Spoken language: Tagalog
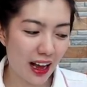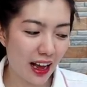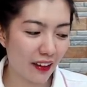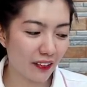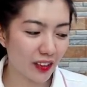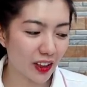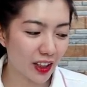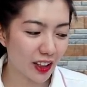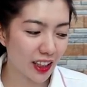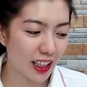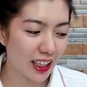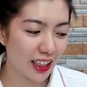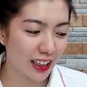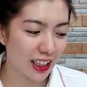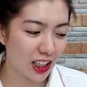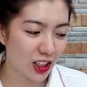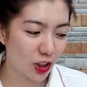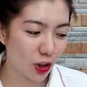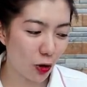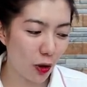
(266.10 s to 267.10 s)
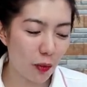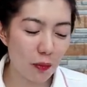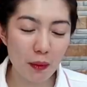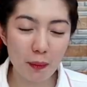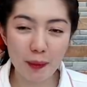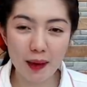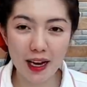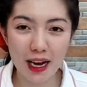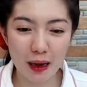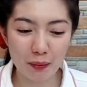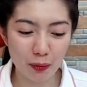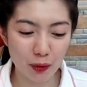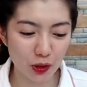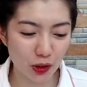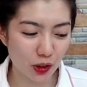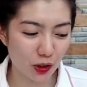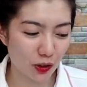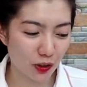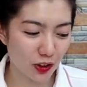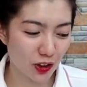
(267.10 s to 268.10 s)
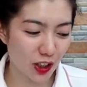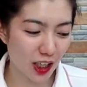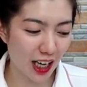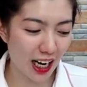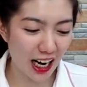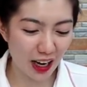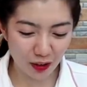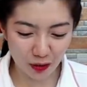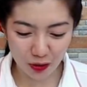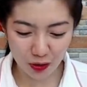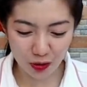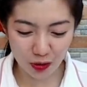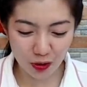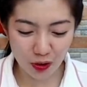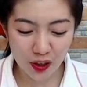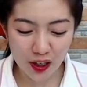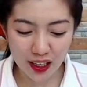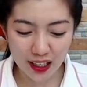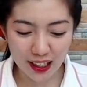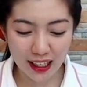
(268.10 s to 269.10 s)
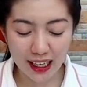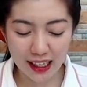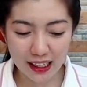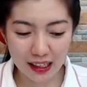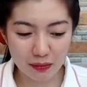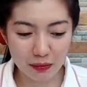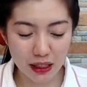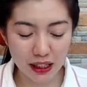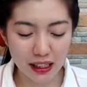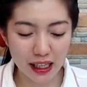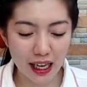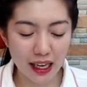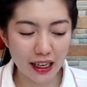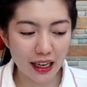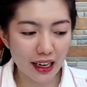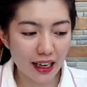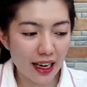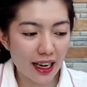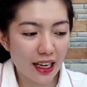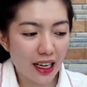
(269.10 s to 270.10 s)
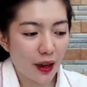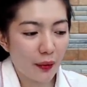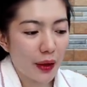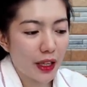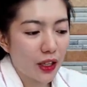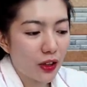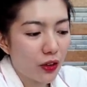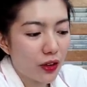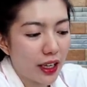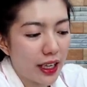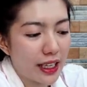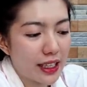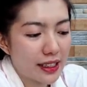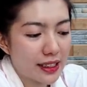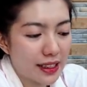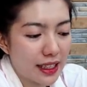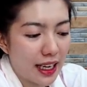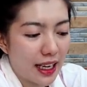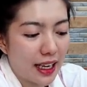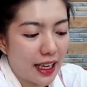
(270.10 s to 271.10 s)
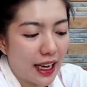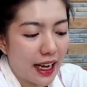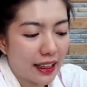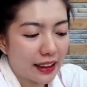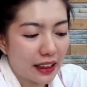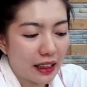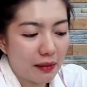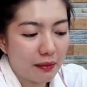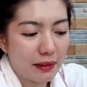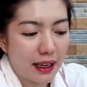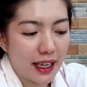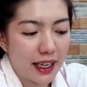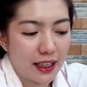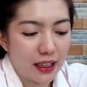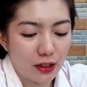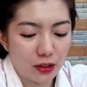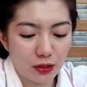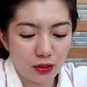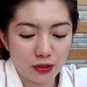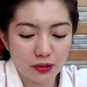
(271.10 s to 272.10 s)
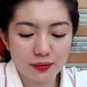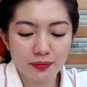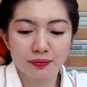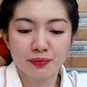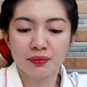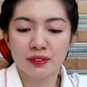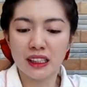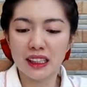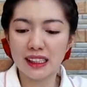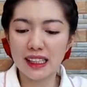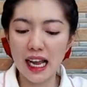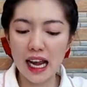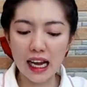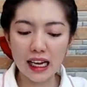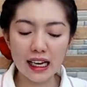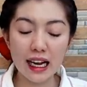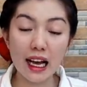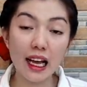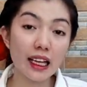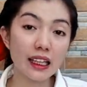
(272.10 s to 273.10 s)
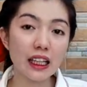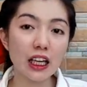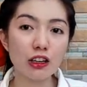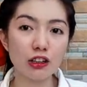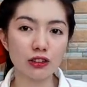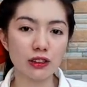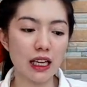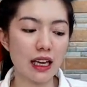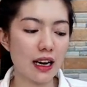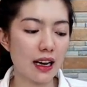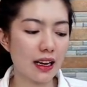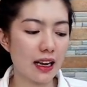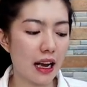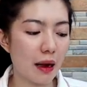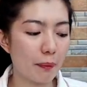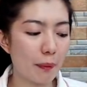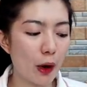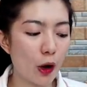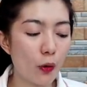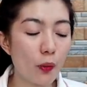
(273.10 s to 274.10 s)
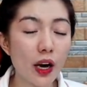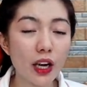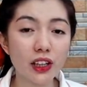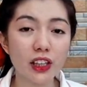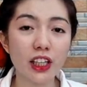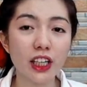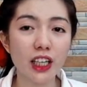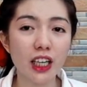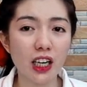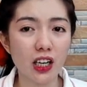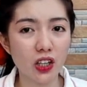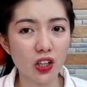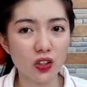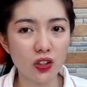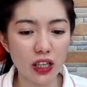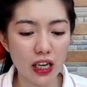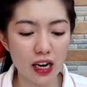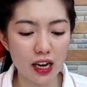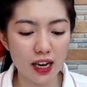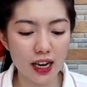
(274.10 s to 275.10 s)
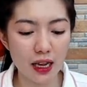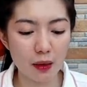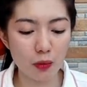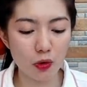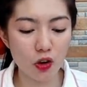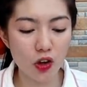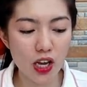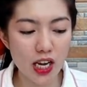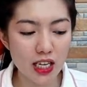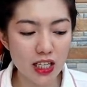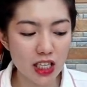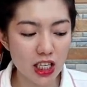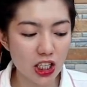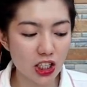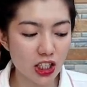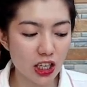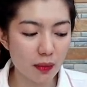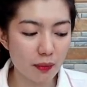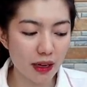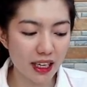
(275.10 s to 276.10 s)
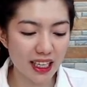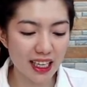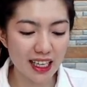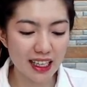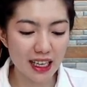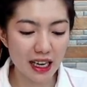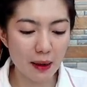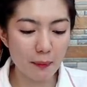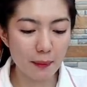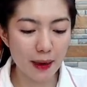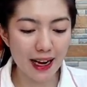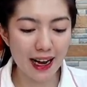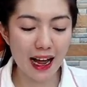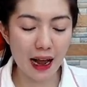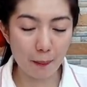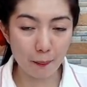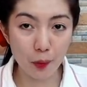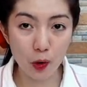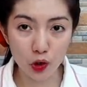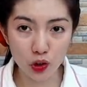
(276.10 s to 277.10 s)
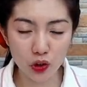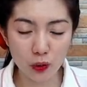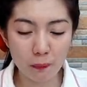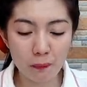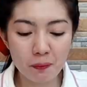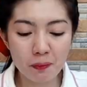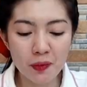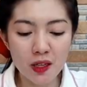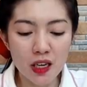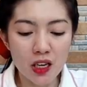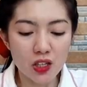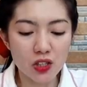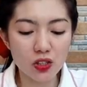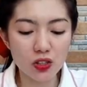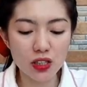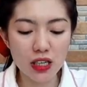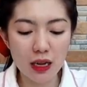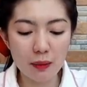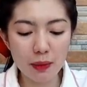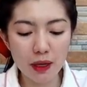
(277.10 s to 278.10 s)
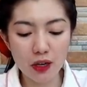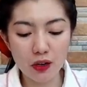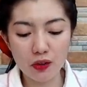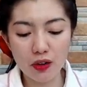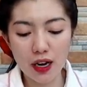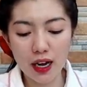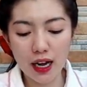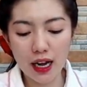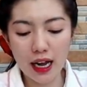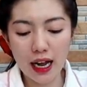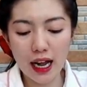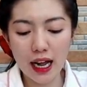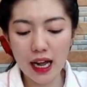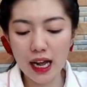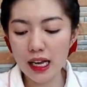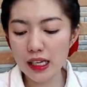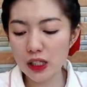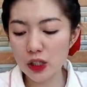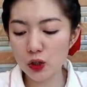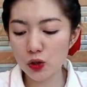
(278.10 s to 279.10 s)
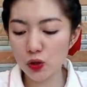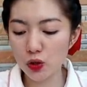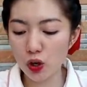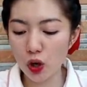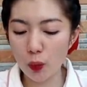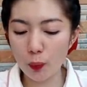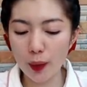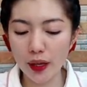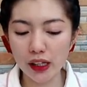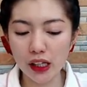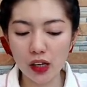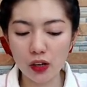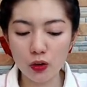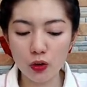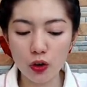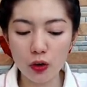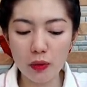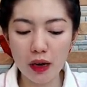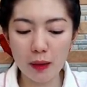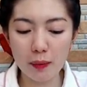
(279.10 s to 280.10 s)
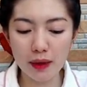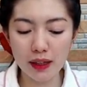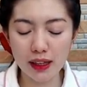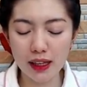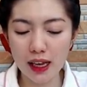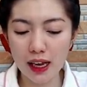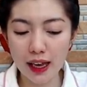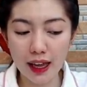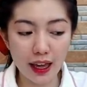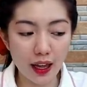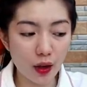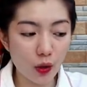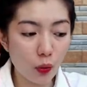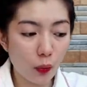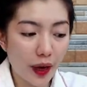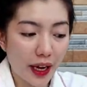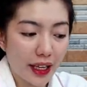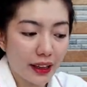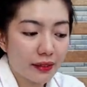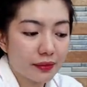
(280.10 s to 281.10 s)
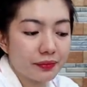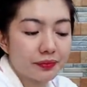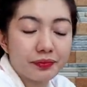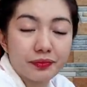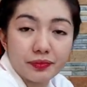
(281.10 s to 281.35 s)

After na lang ni Jowa mapalapot yon tsaka ko gagamitin. Ang gagawin ko guys sa ating Milo, dahil nakita ko talaga, pag water lang yung nilagay mo, hindi siya magiging malapot. So, sabi ko nga, ah, siguro pwede kong gumamit ng egg white.